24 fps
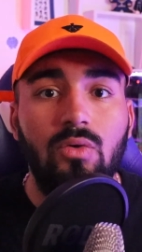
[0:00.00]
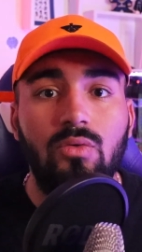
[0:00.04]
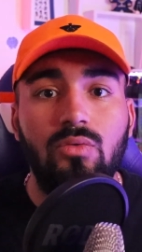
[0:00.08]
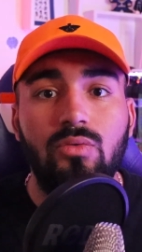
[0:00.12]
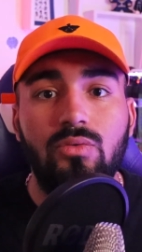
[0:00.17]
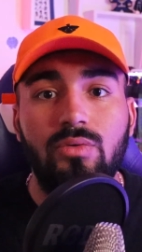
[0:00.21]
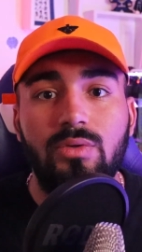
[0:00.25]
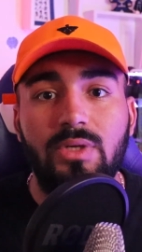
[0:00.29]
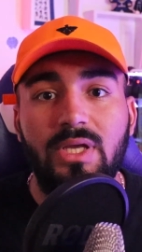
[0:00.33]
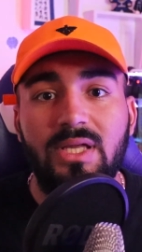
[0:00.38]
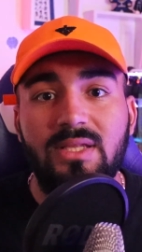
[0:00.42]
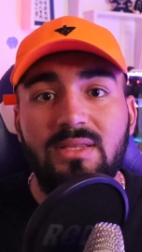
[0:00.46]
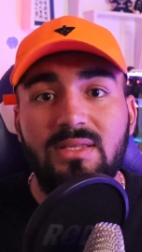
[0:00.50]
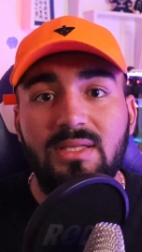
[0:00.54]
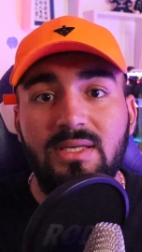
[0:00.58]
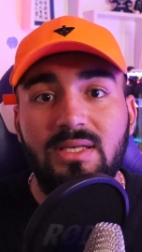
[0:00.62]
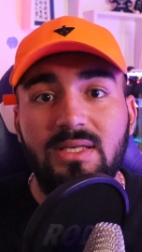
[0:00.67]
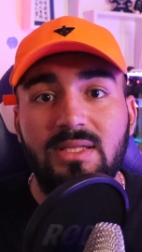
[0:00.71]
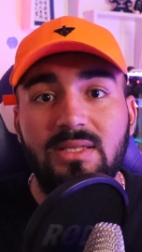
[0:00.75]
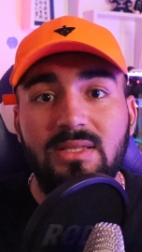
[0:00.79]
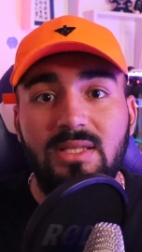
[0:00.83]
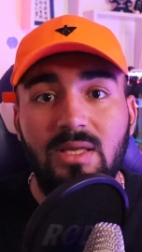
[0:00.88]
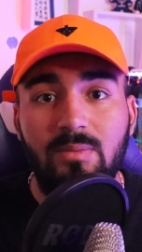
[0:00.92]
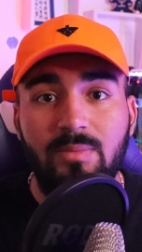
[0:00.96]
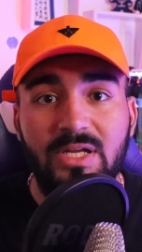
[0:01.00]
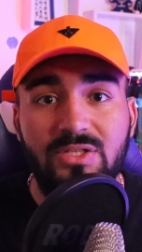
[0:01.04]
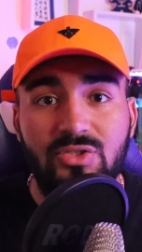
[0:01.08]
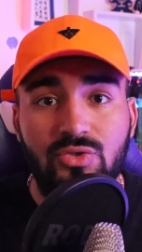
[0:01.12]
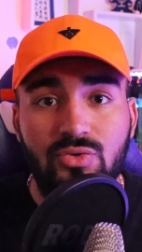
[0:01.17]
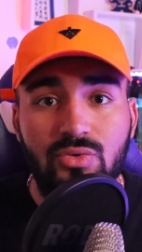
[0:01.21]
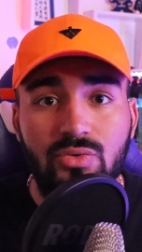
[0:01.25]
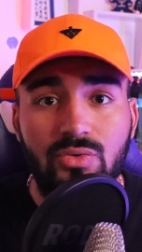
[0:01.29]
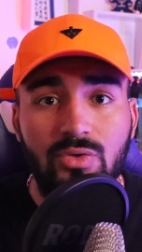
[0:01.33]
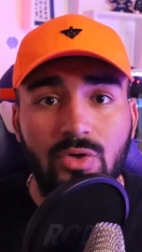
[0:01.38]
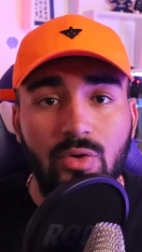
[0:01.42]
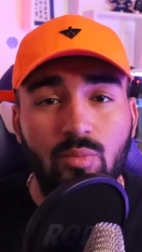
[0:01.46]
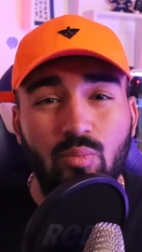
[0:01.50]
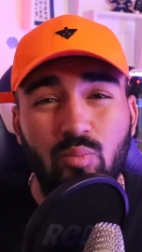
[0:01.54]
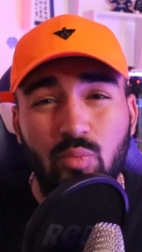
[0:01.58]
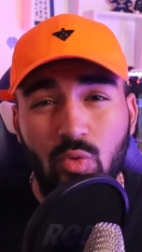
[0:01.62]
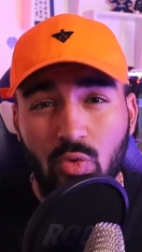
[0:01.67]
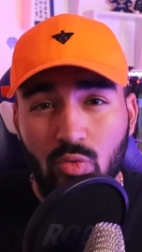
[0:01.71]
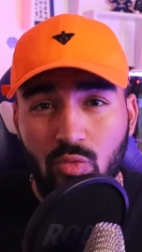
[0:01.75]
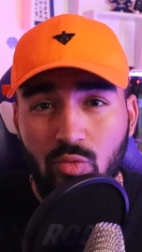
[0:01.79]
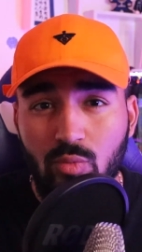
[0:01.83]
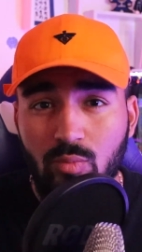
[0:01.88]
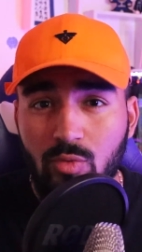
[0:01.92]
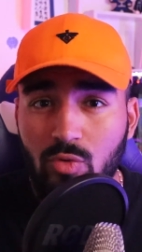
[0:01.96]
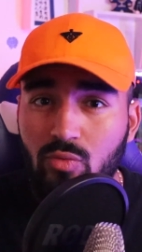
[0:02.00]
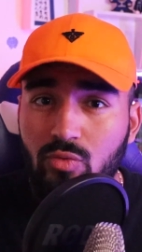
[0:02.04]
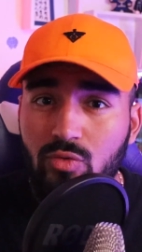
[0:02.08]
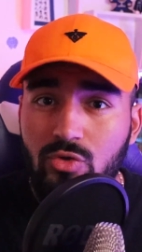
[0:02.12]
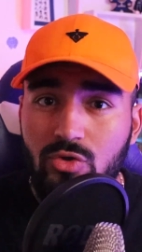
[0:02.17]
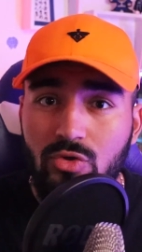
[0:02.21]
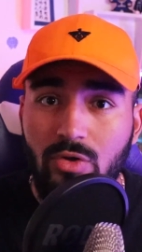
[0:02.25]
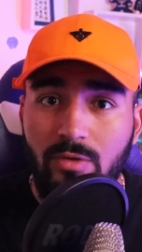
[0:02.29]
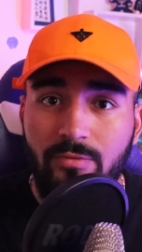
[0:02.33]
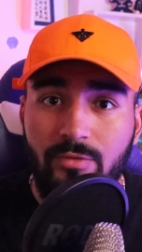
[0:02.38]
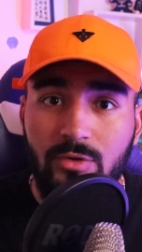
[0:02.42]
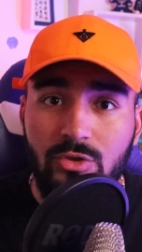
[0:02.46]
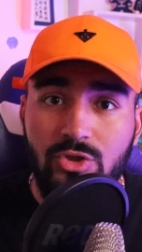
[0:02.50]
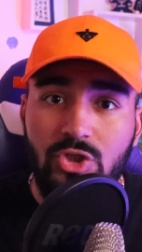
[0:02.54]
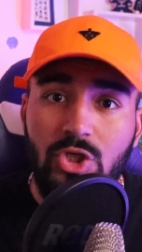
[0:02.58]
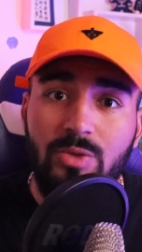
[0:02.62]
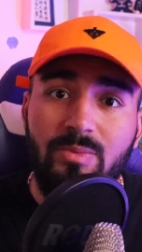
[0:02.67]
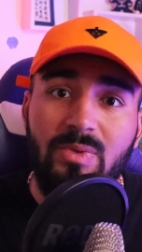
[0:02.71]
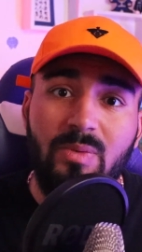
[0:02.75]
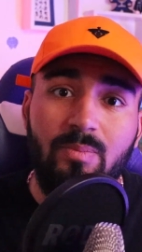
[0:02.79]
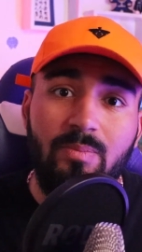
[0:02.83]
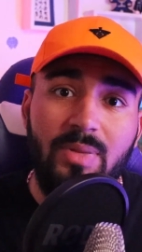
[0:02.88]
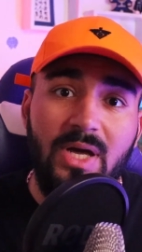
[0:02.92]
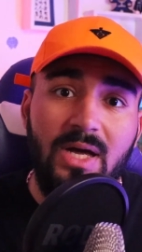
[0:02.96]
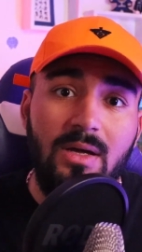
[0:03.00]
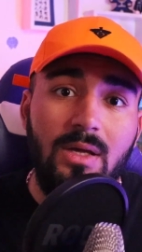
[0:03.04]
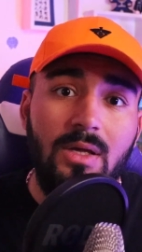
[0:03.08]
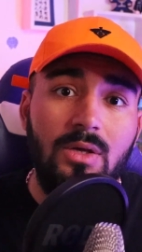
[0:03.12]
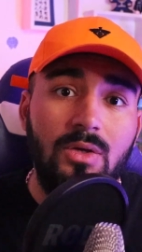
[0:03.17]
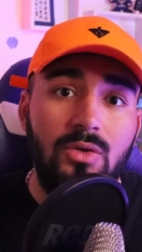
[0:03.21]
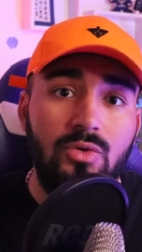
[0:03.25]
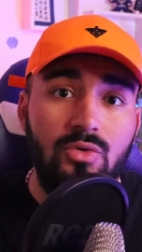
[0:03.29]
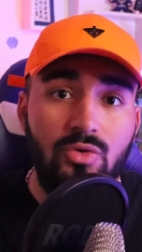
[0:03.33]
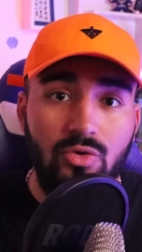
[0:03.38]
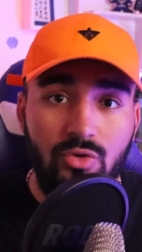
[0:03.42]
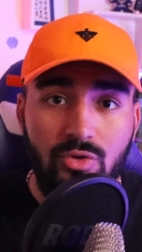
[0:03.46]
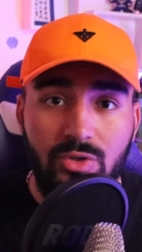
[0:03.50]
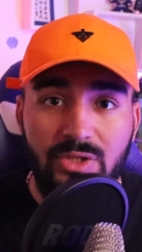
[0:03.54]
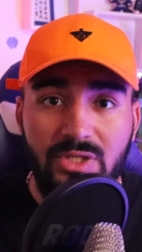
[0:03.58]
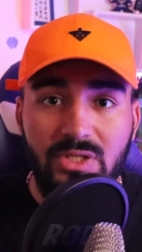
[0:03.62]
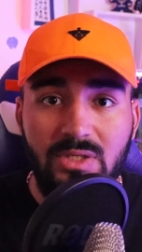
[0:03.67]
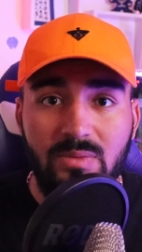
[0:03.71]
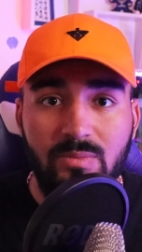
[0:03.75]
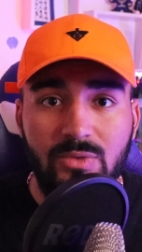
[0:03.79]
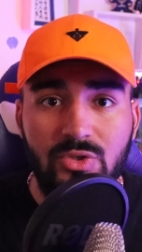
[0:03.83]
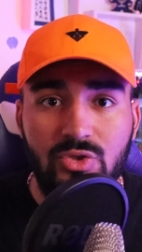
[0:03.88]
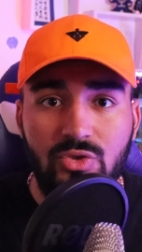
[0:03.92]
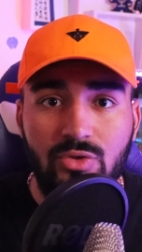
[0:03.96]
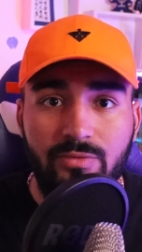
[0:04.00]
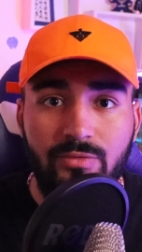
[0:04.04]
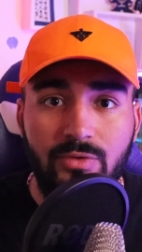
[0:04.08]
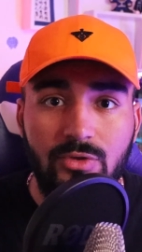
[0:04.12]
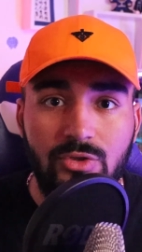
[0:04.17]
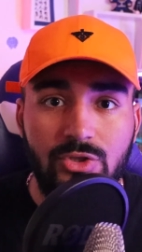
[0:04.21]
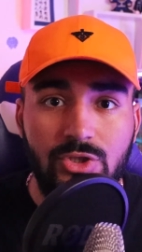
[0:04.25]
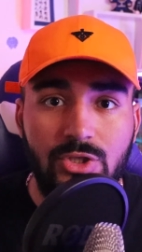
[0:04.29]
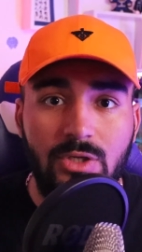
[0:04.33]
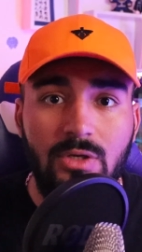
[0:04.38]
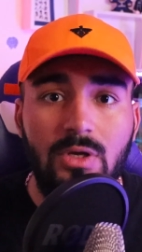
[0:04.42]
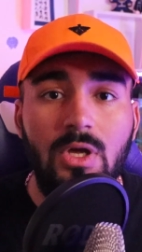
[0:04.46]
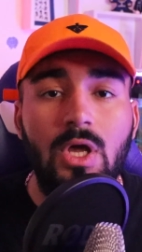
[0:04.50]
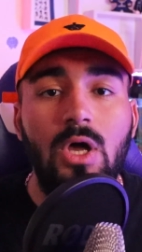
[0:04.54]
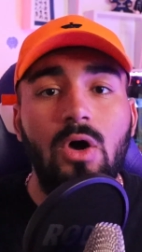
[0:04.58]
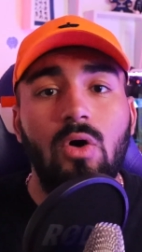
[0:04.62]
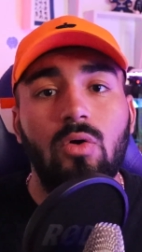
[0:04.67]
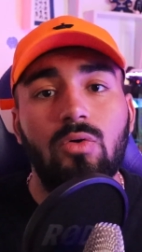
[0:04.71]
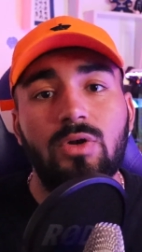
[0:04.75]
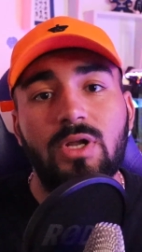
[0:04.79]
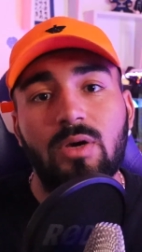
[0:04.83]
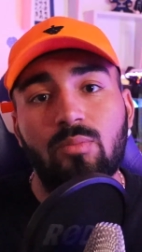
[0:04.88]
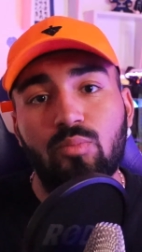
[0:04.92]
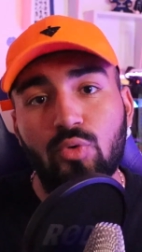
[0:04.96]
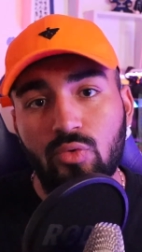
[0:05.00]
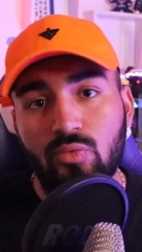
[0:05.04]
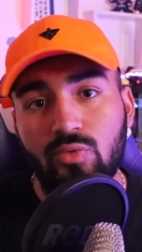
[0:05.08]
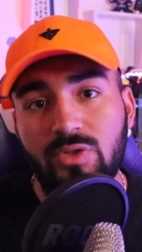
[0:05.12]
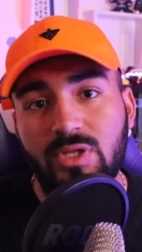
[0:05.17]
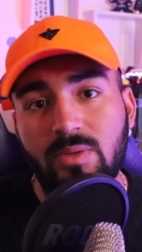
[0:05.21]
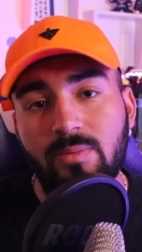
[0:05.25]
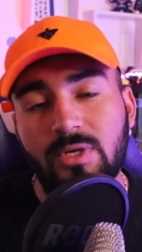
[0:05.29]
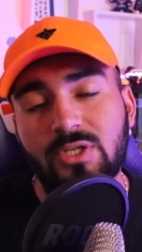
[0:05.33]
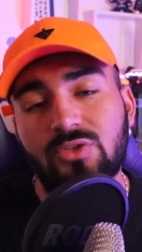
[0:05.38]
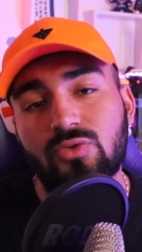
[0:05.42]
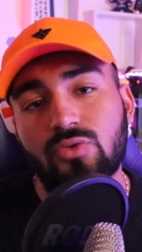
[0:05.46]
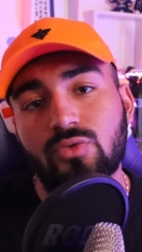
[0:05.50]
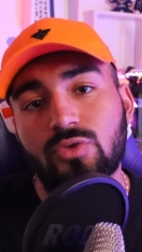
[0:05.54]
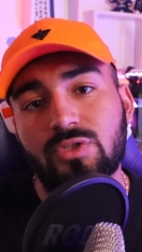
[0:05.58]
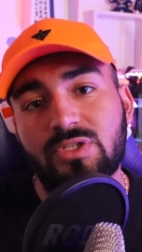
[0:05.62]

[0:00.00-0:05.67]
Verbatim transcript: ont été débattus beaucoup beaucoup sur Forchamp mais pas que uniquement sur Forchamp. On a beaucoup débattu